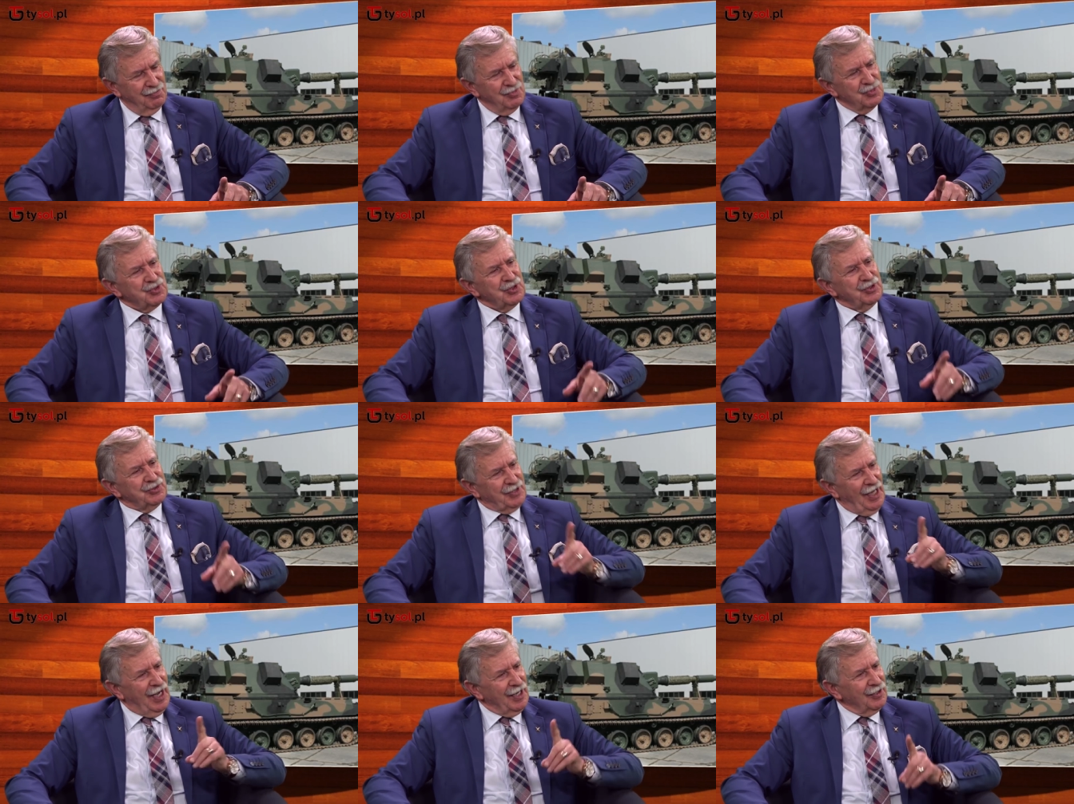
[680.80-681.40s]

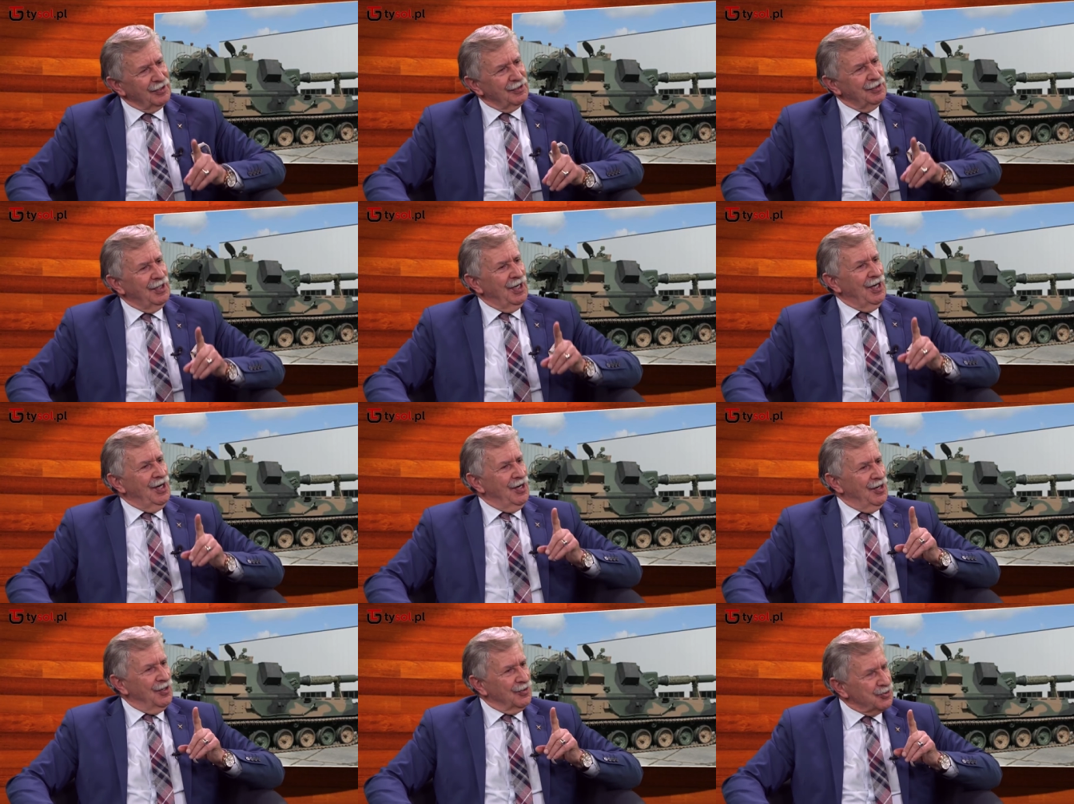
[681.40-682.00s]
że tak
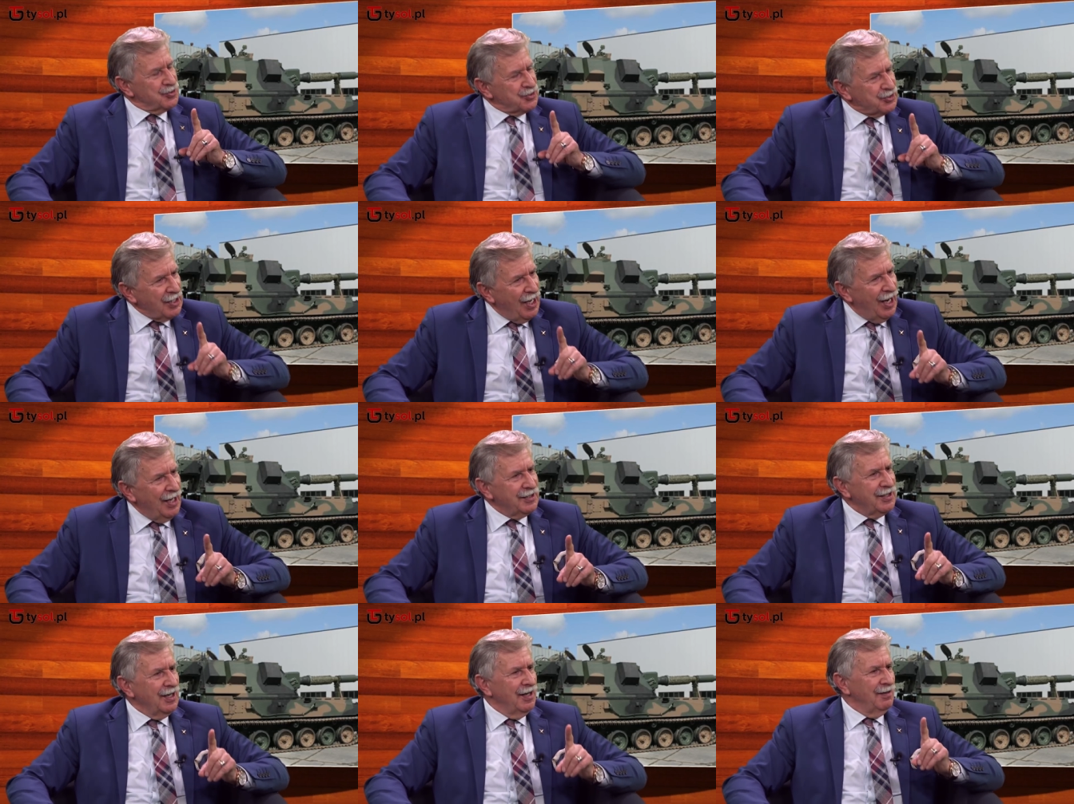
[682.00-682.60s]

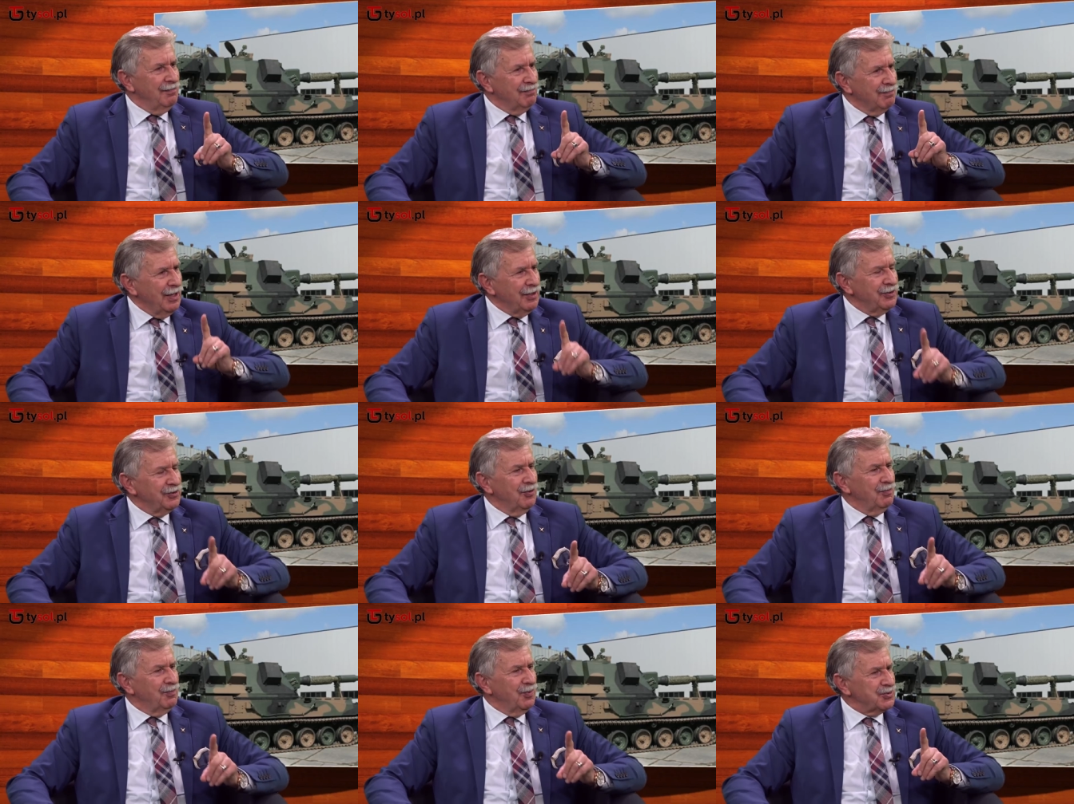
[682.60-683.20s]
Rosjanie
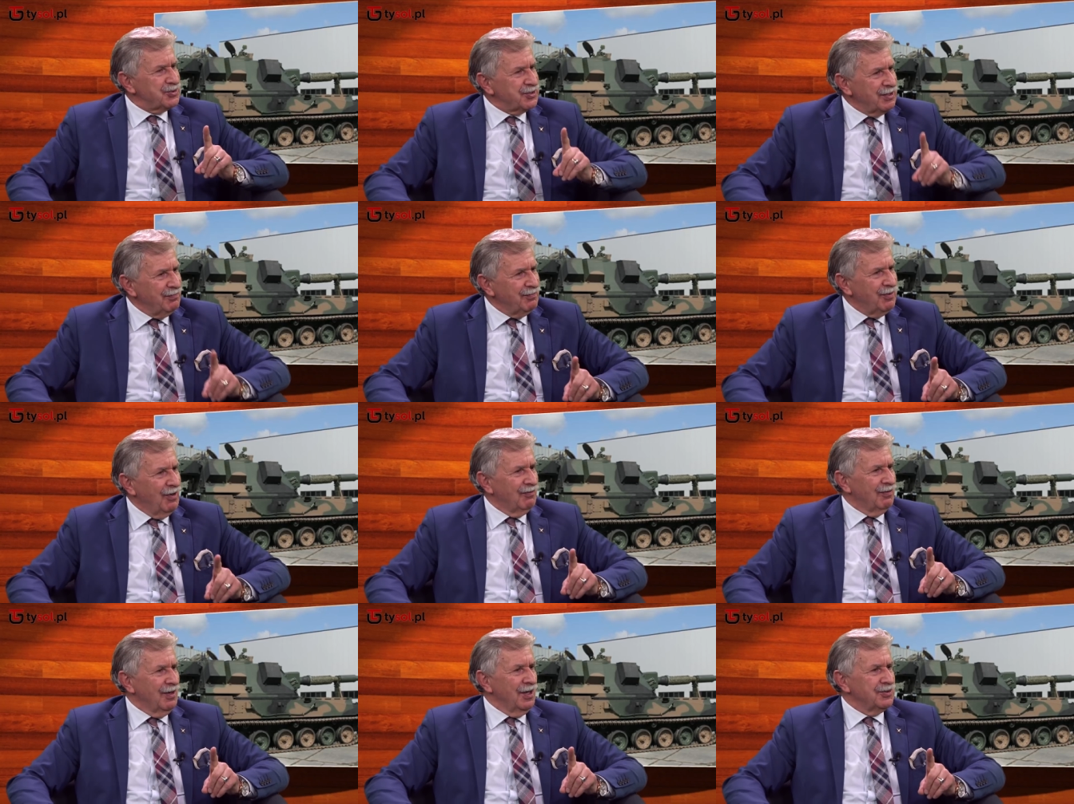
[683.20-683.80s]
będą
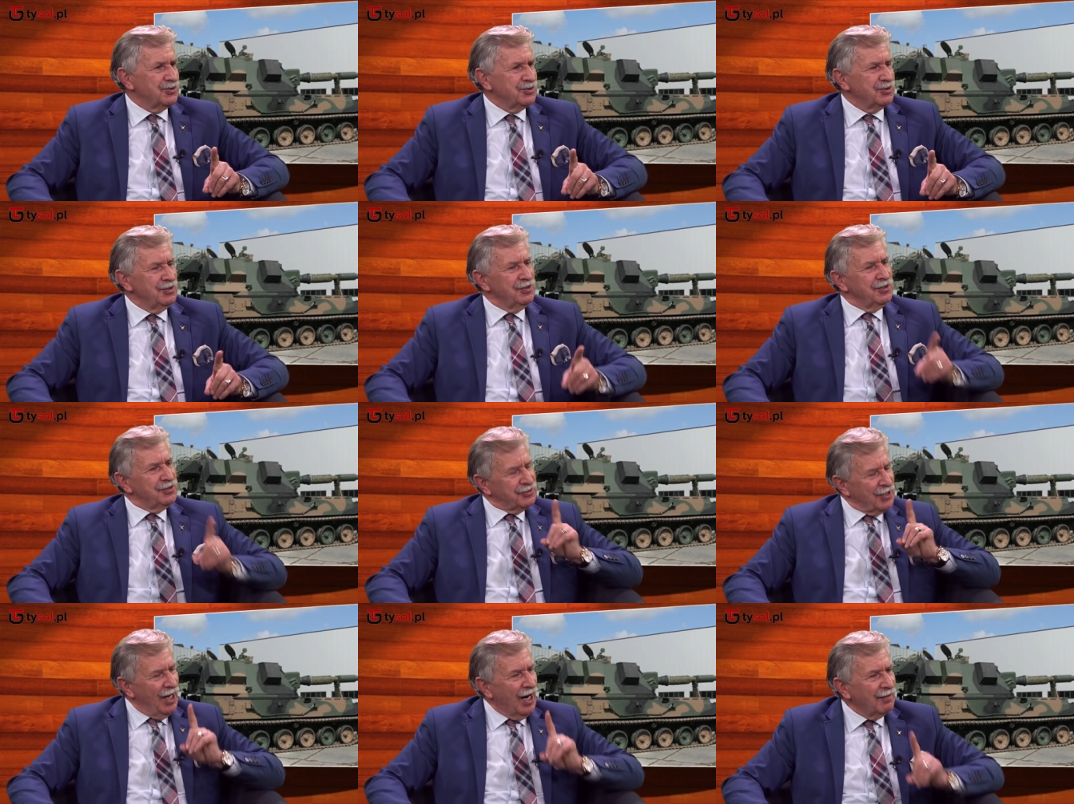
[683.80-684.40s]
postępować
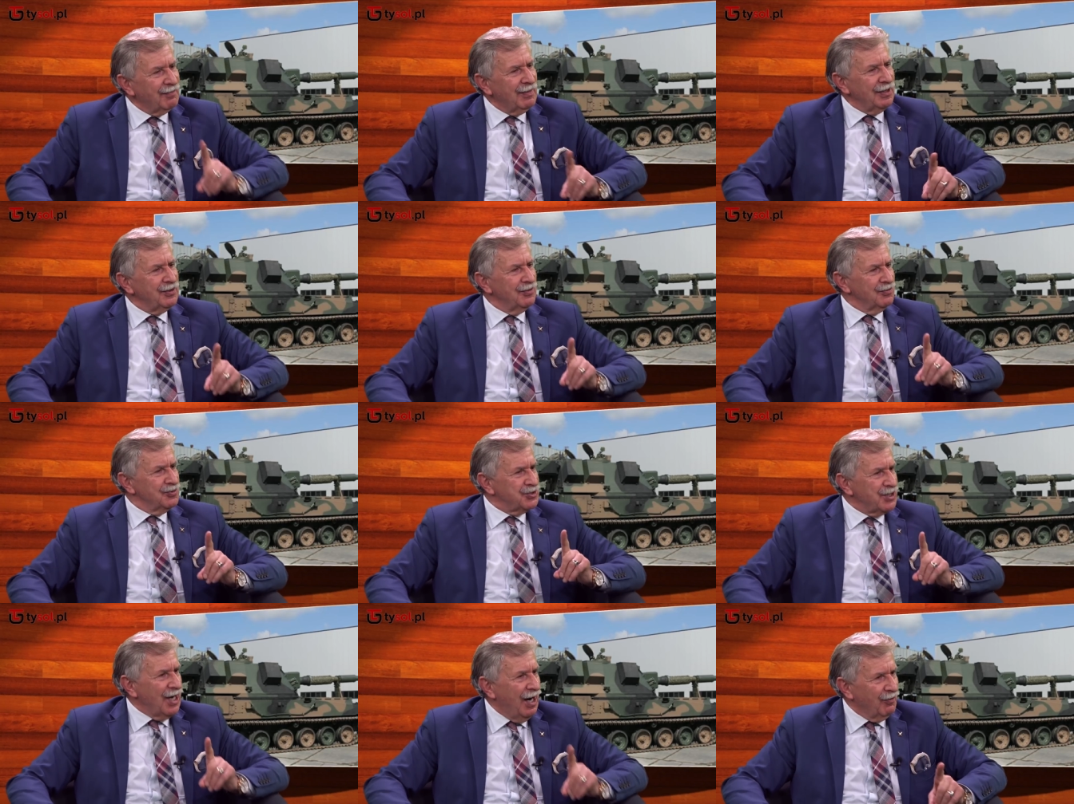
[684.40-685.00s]
i tak
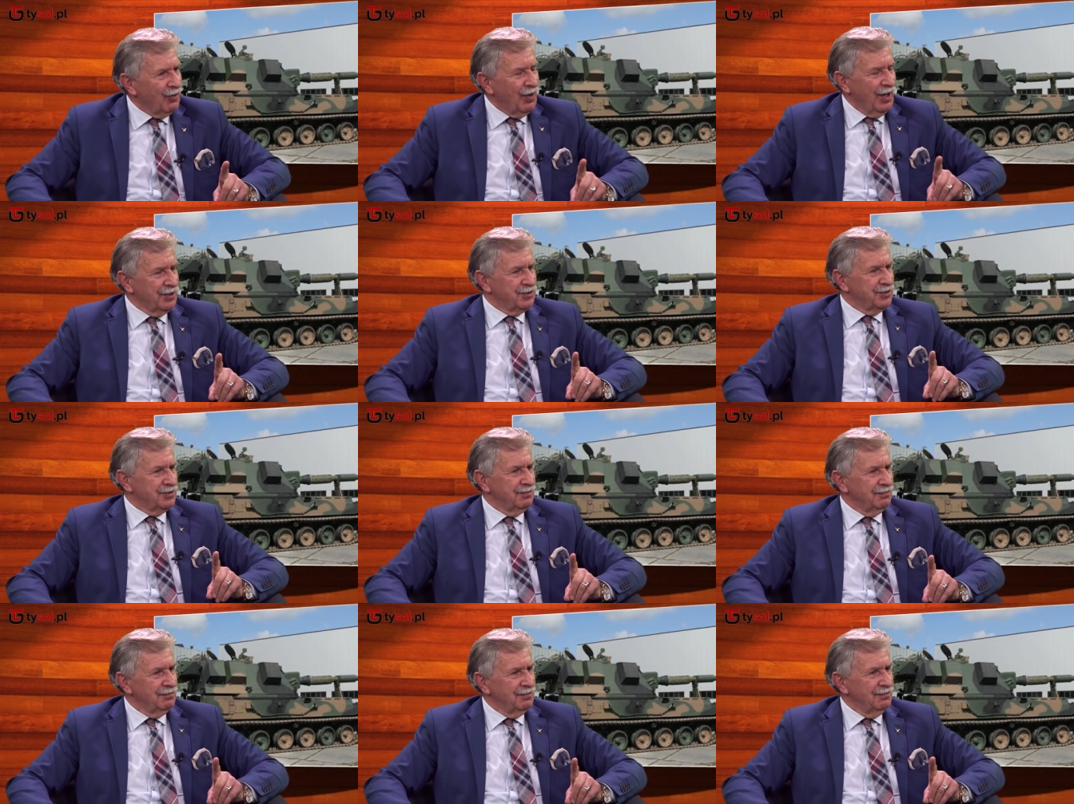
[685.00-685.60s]
będą
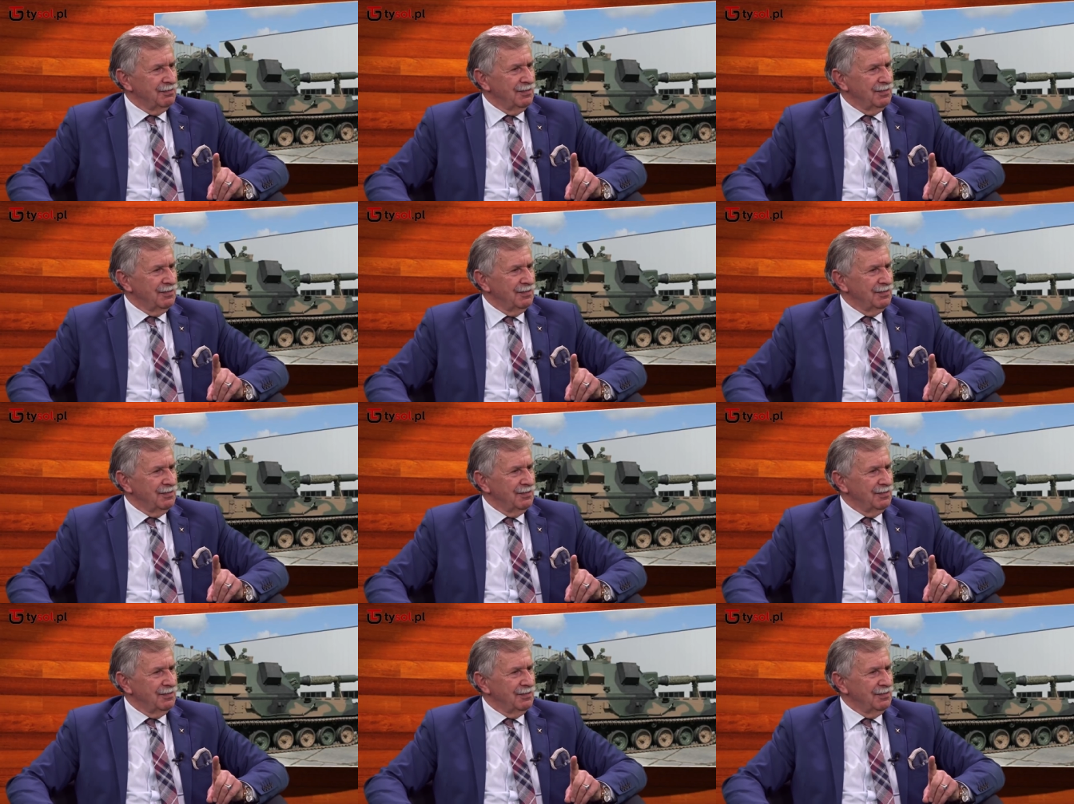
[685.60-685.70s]
działać.